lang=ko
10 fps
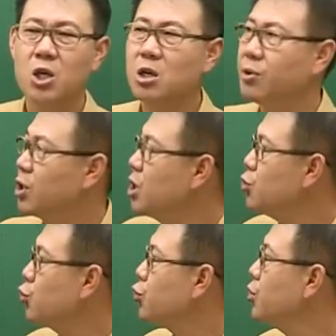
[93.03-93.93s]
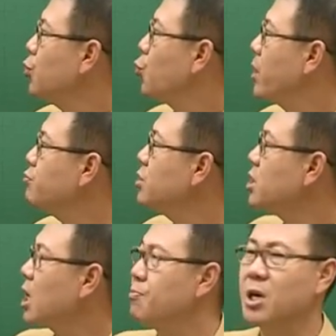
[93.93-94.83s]
여러분 기출을 왜
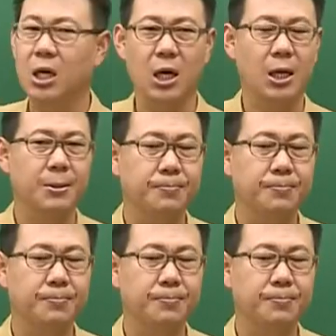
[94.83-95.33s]
분석합니까?